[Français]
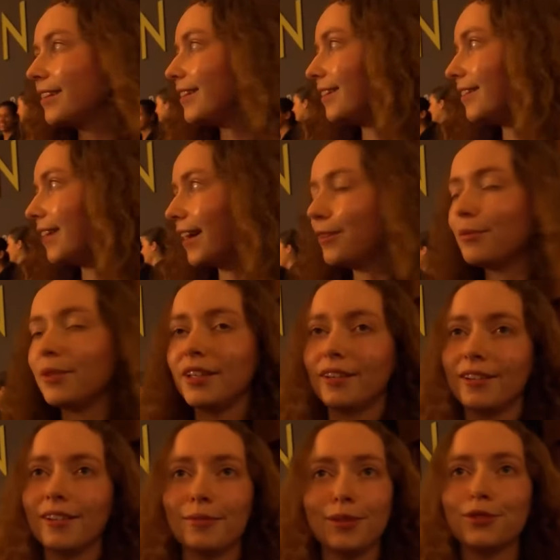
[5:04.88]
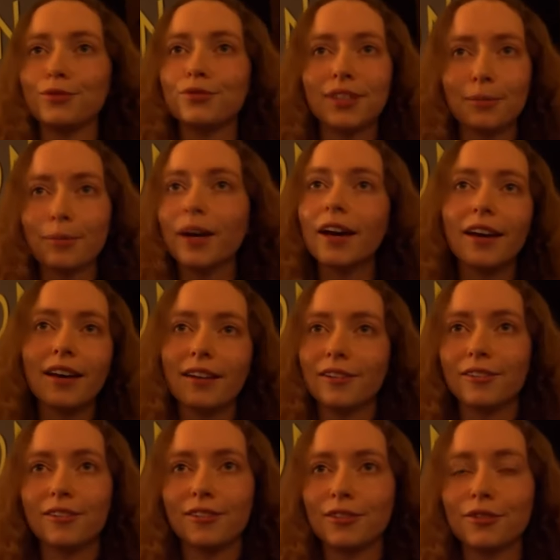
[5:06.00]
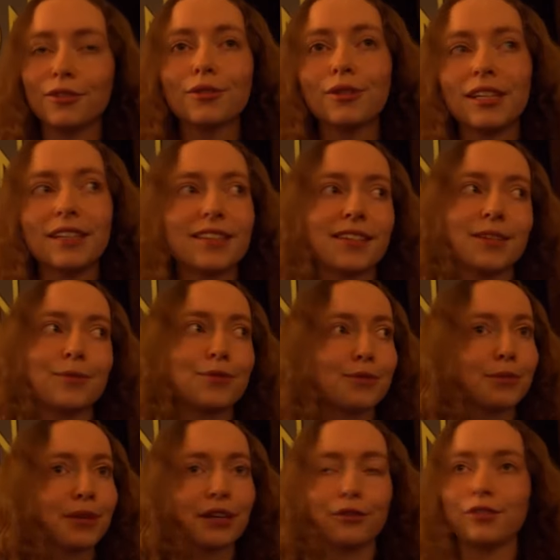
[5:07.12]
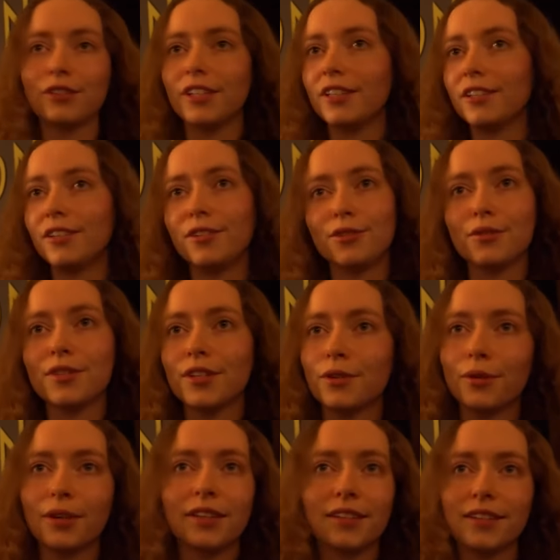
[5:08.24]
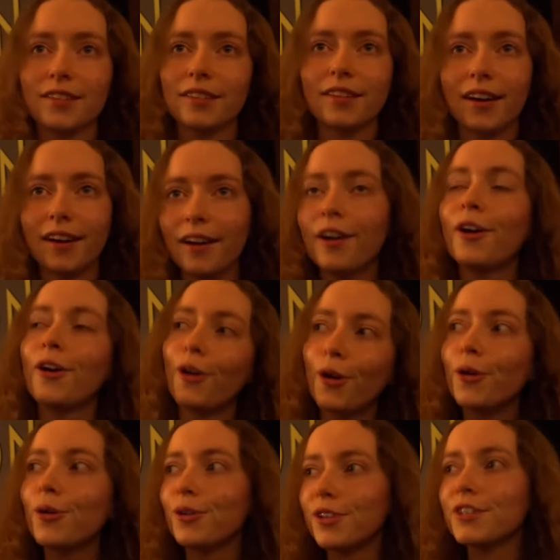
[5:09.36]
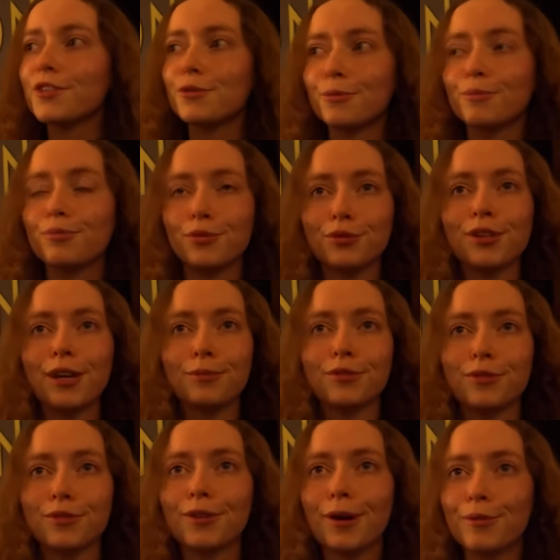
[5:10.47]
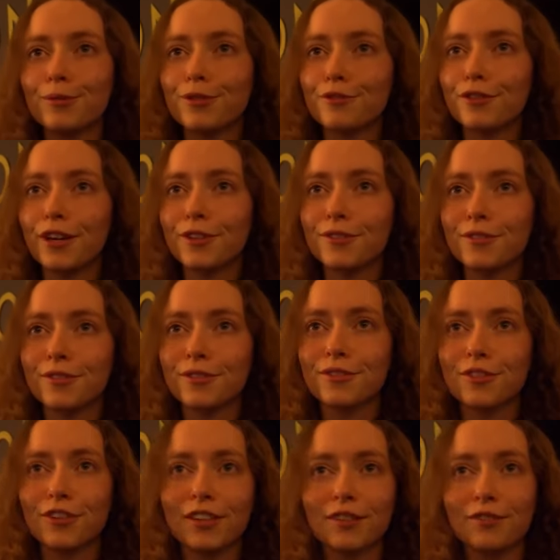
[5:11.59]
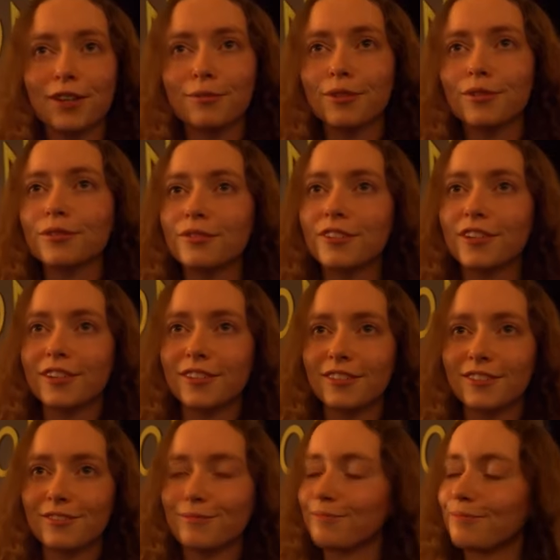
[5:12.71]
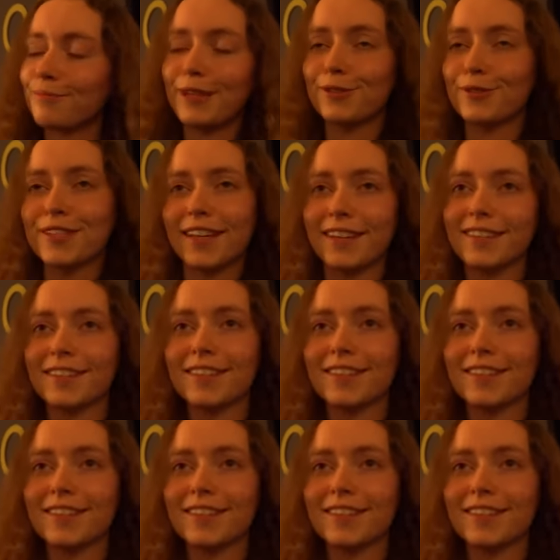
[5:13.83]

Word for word: détails, mais, euh, tout est prêt. Euh, tant que les équipes sont briefées euh, de sécurité, etc., ils ont plutôt l'habitude quand même de faire ce, genre d'événement, donc pas de stress.